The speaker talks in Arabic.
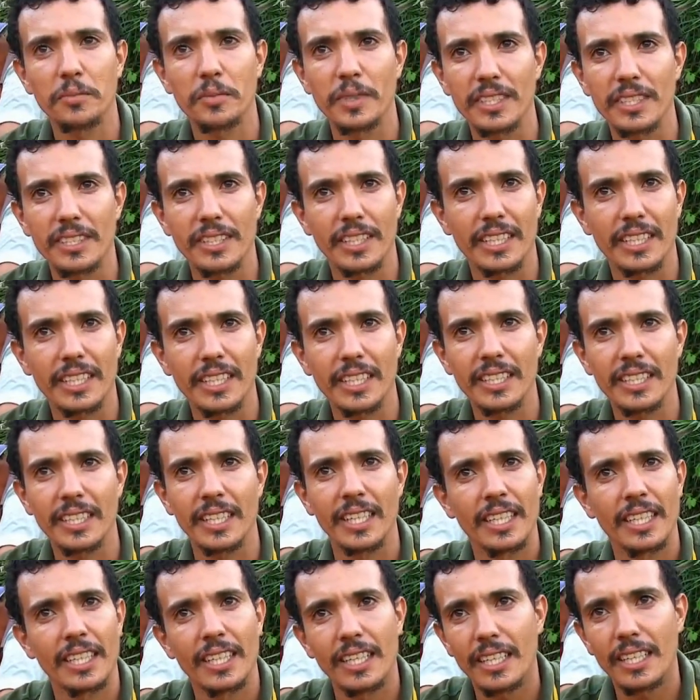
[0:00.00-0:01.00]
والمساكين
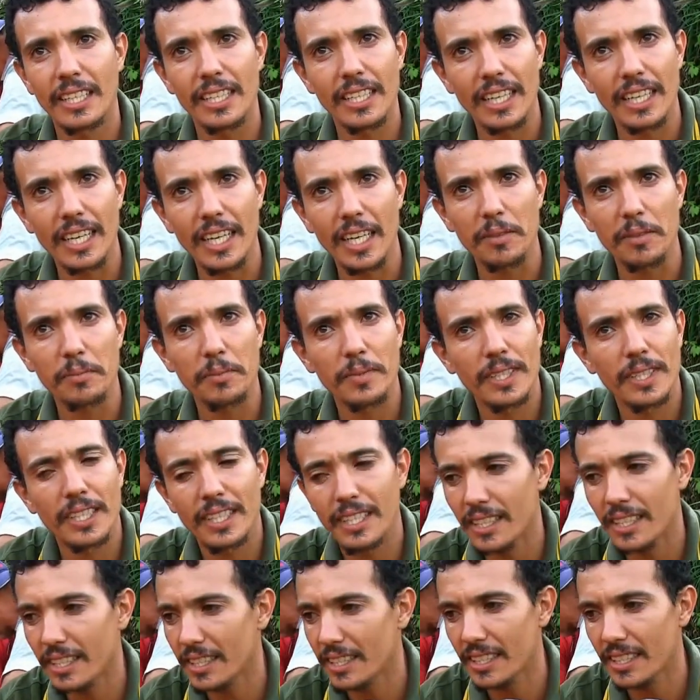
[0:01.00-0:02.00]
غالب
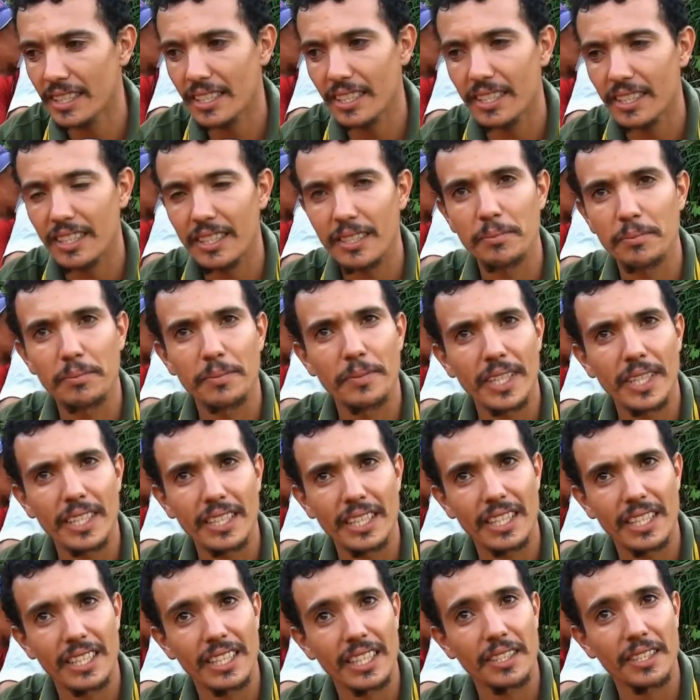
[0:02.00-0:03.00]

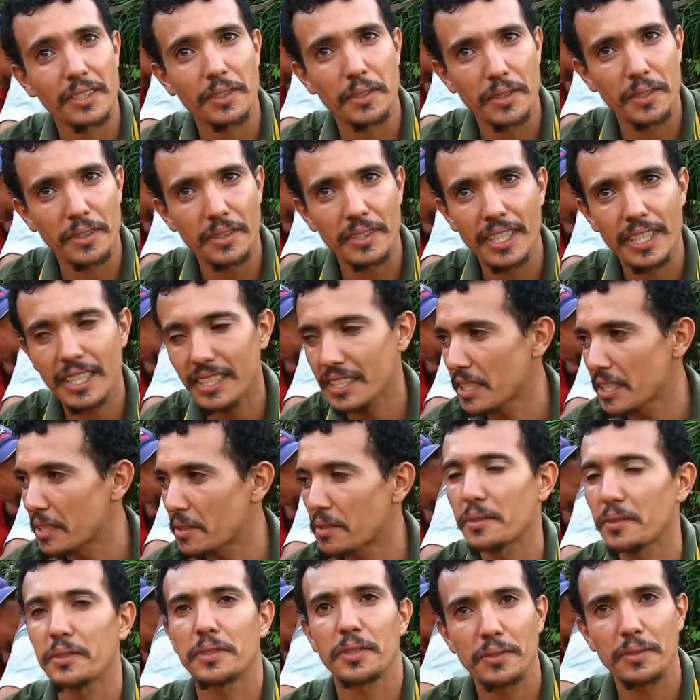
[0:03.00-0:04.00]
مرت هذا كورونا
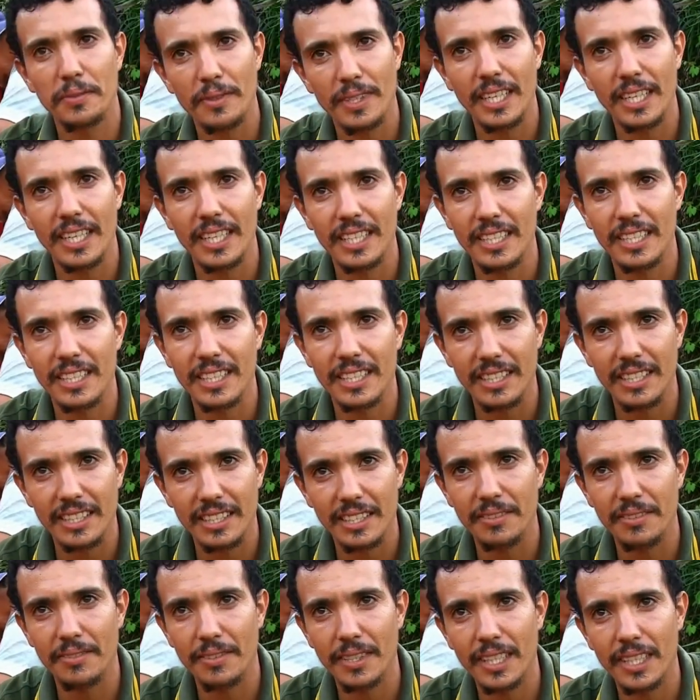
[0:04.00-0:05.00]
انت تشوف الحالة
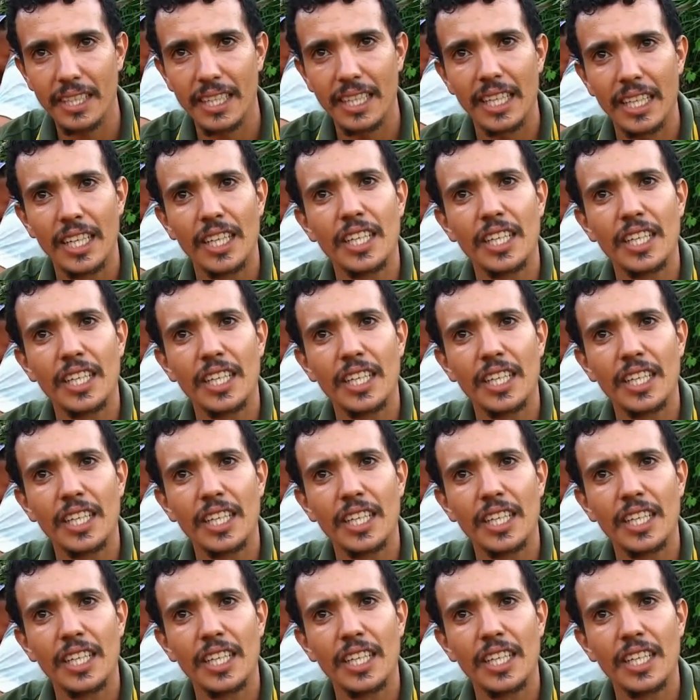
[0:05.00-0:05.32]
كيفاه